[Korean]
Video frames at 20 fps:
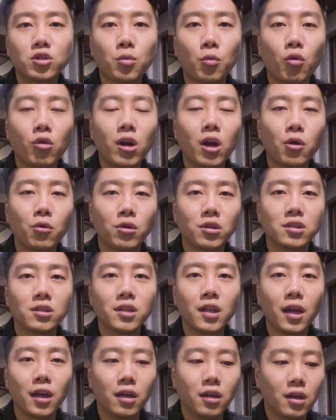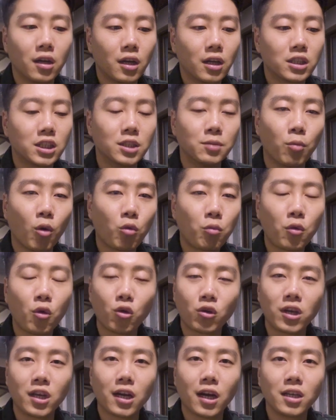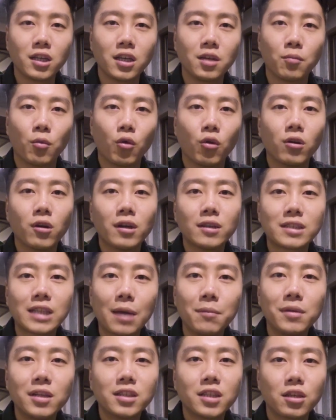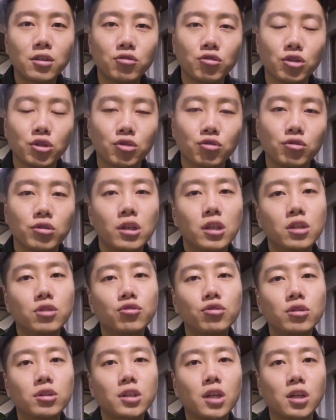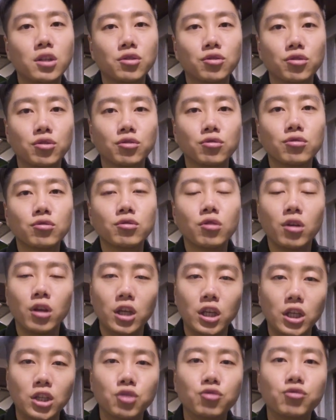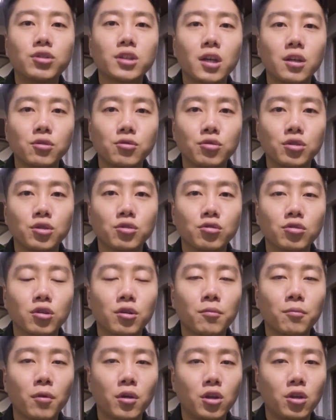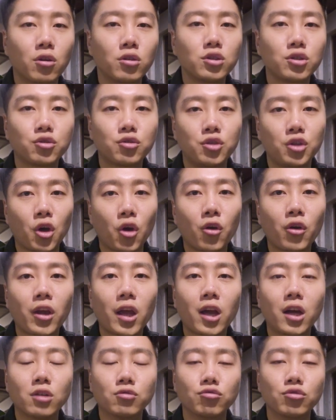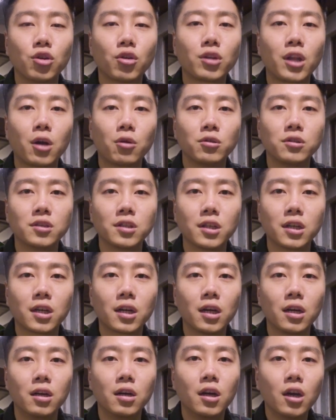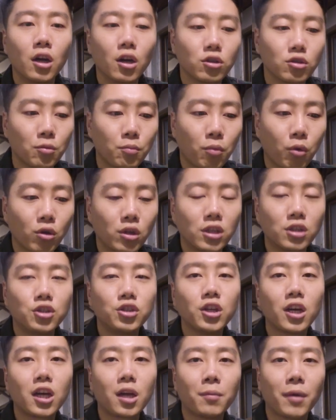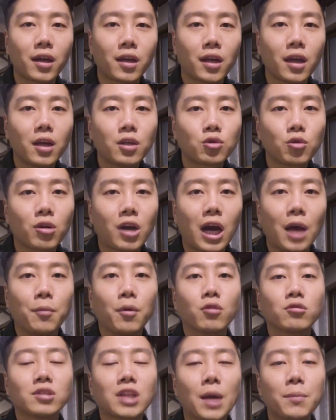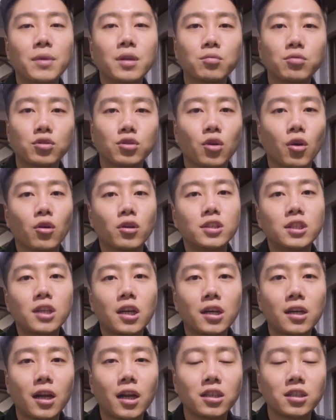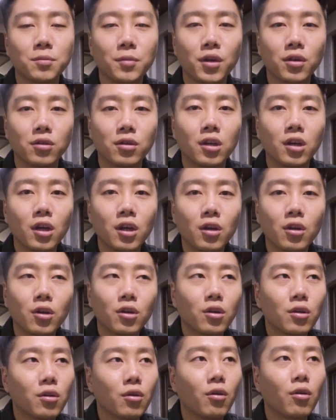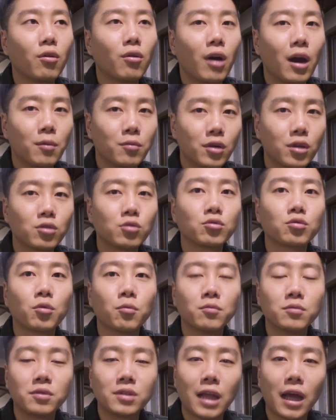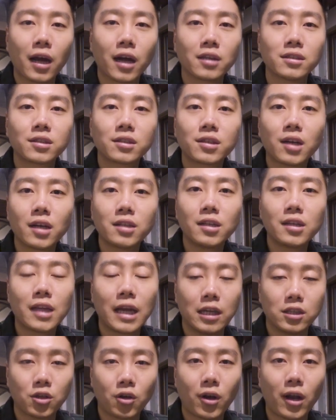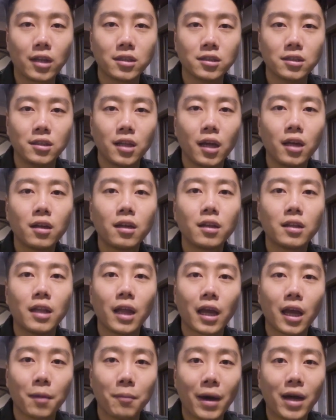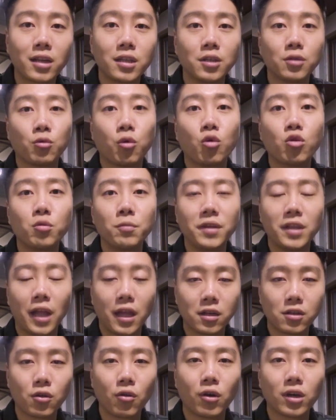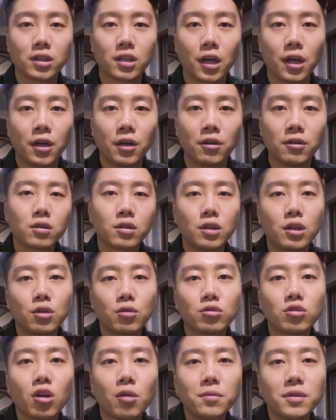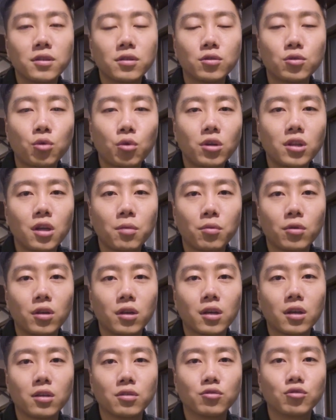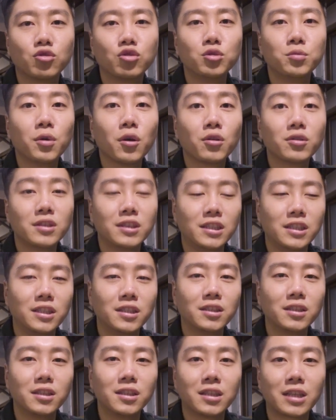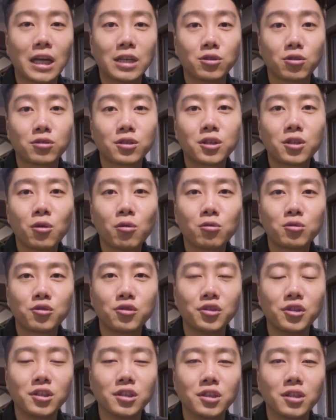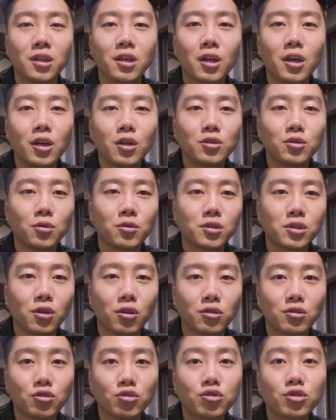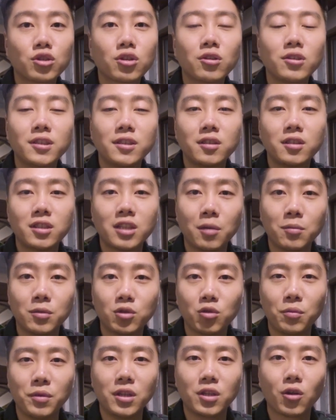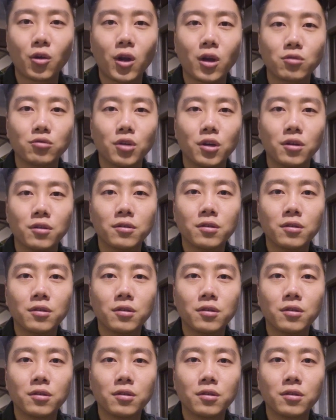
좀 올라오고 있는데 그 목표 기간이 뭐 삼 일짜리도 있고 일주일짜리도 있고 이 주짜리도 있고 뭐 이런 식으로 여러 개가 운영되고 있으니까 좀 본인 취향에 맞게 좀 가벼운 삼 일부터 시작을 하시면 어 아무래도 좀 내가 습관을 개선하는데 되게 많은 도움이 되는 것 같아요. 그리고 서비스 초기다 보니까 주변 지인들을 계속 끌어올 수 있는 좀 그런 추천 시스템이 좀 있더라고요.